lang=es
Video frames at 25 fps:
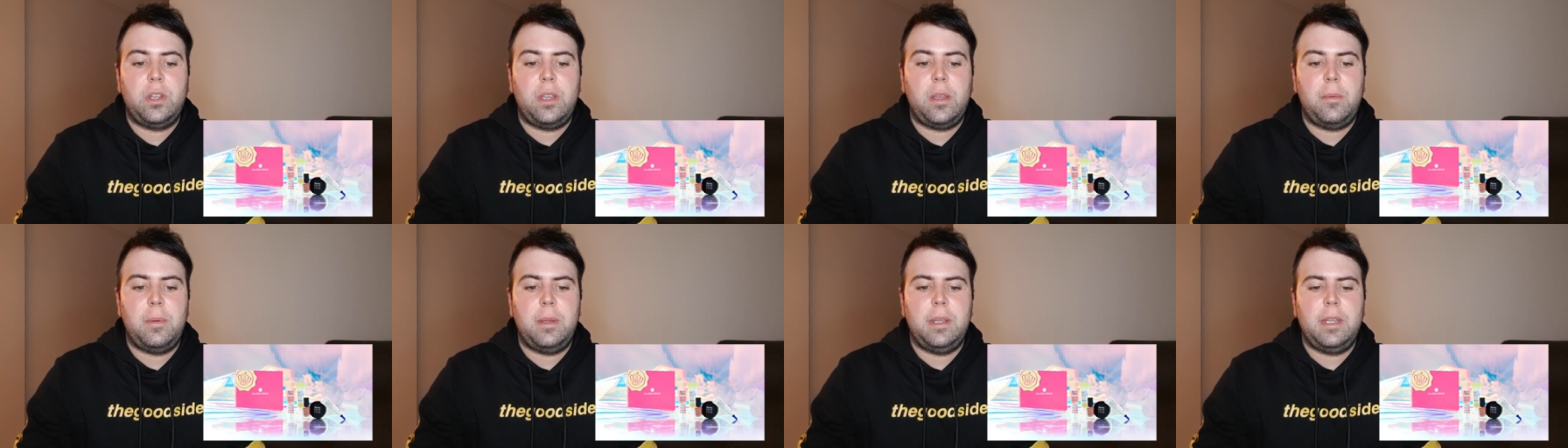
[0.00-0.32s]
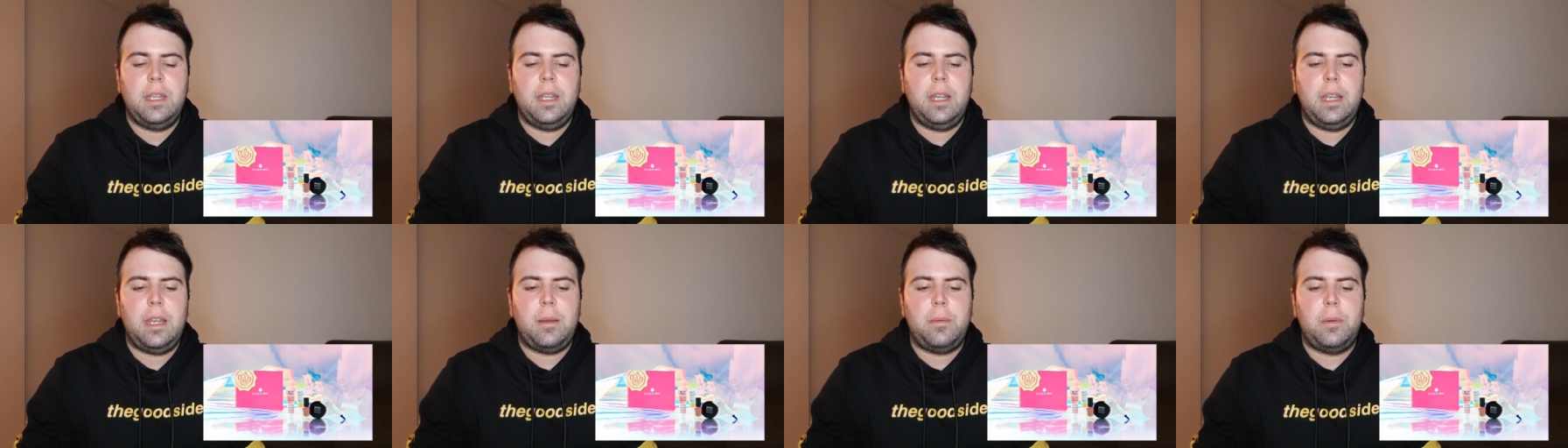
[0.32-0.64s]
que
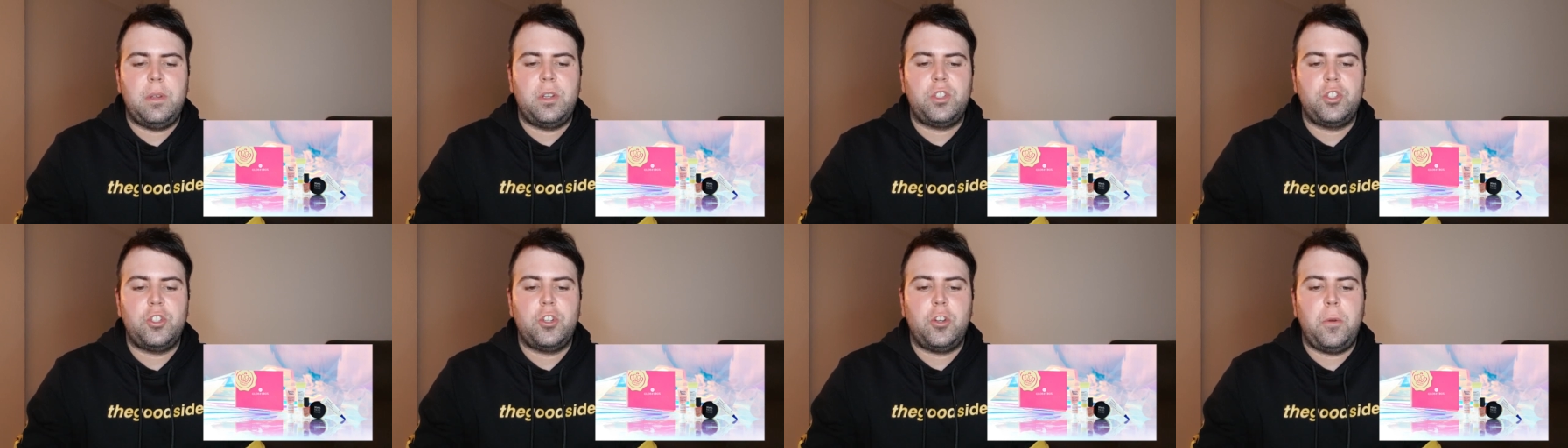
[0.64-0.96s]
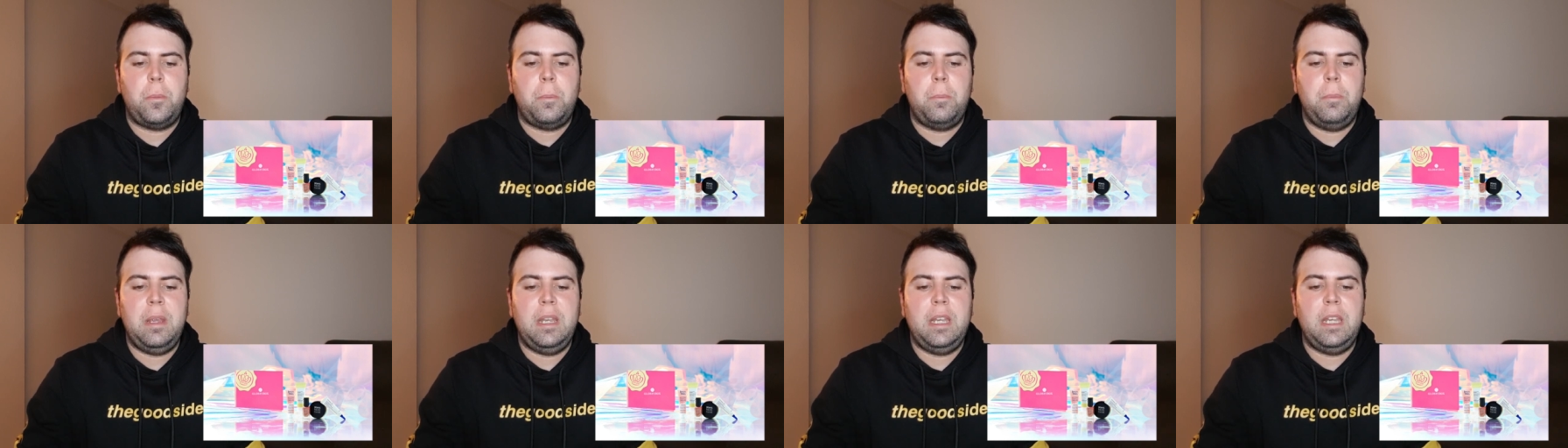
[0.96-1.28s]
viene en la
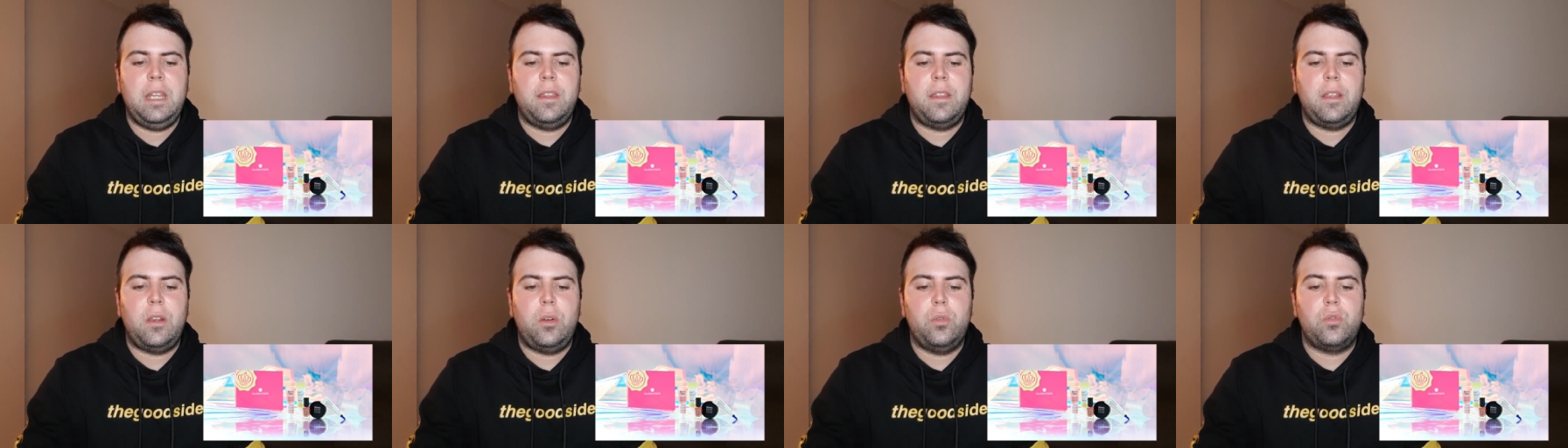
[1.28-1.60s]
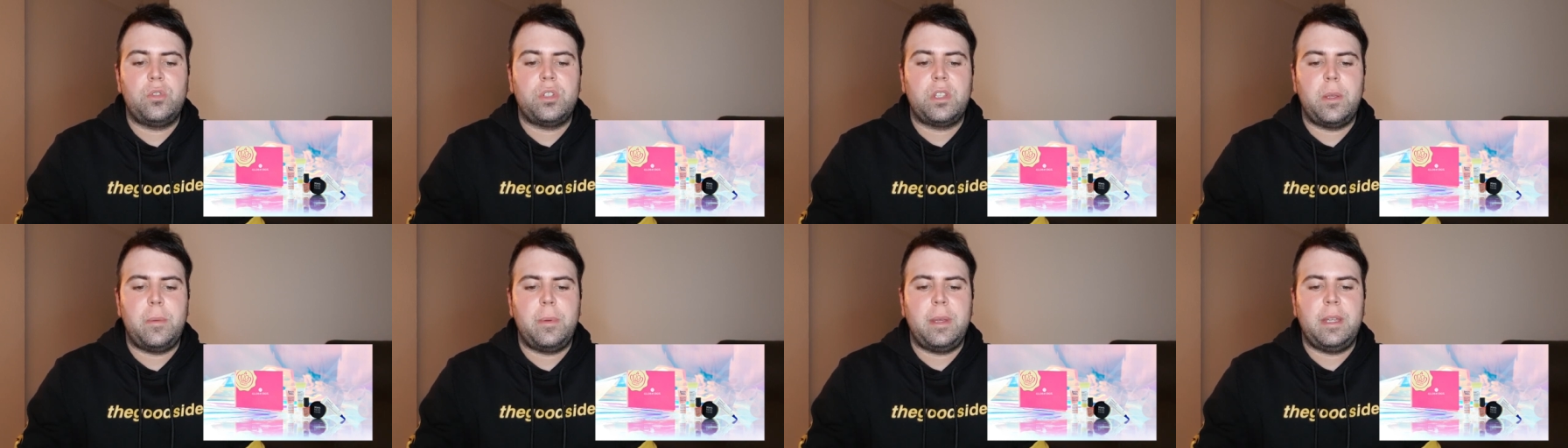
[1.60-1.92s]
versión mini
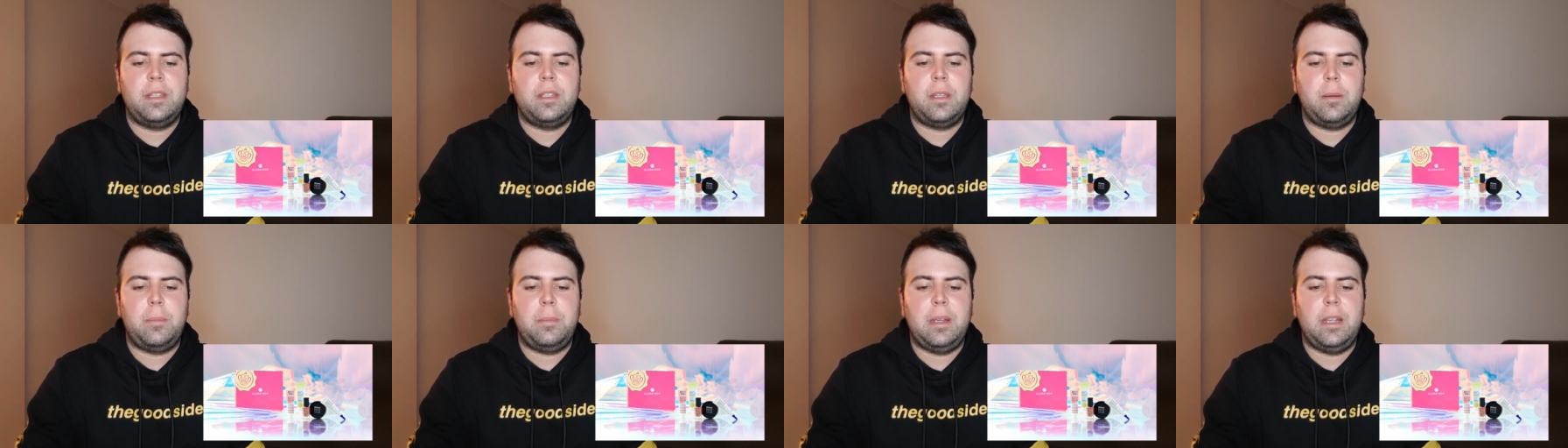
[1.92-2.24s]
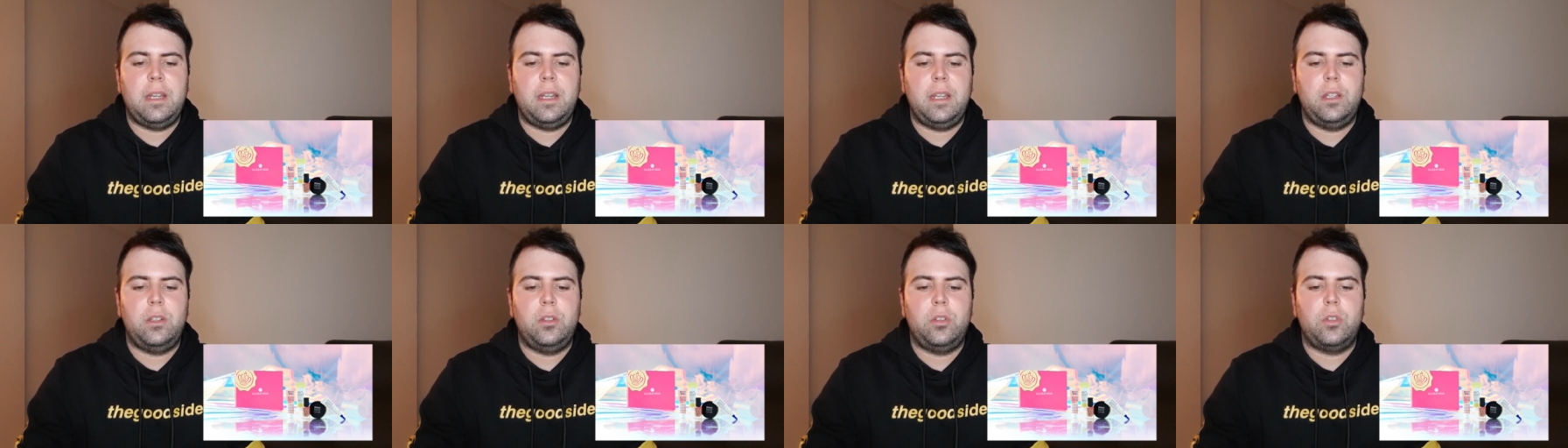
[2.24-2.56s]
deluxe de 20
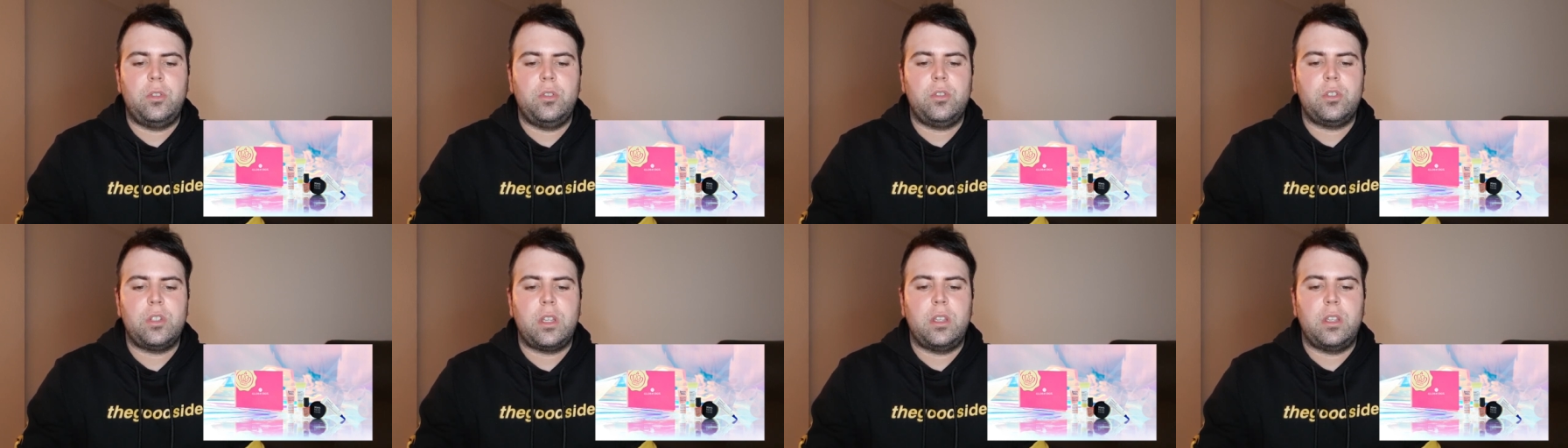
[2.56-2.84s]
ml